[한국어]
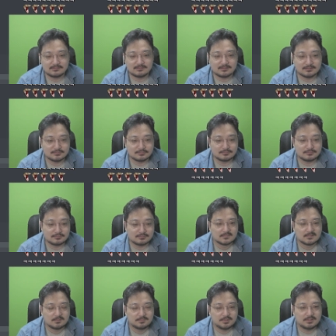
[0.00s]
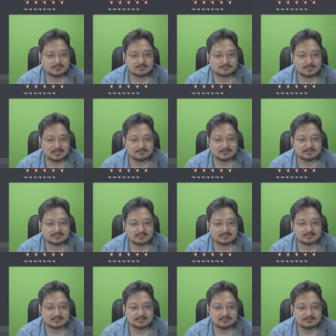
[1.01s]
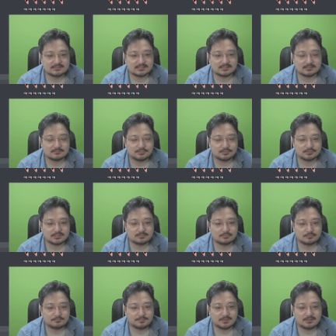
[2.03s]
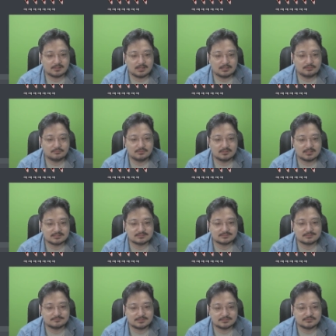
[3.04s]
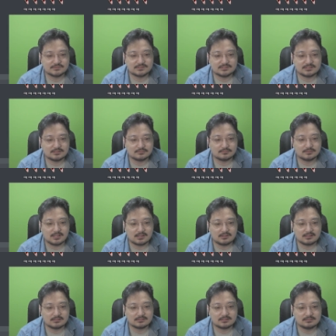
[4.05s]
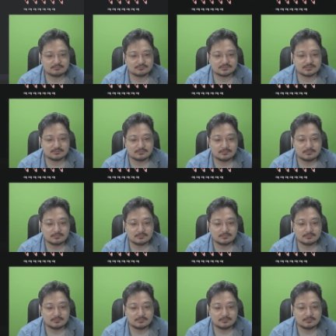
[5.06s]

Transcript: 아이돌 편의점 알바생 긴장 포켓몬빵 할로윈 한정판 출시 예고 야광 띠부실로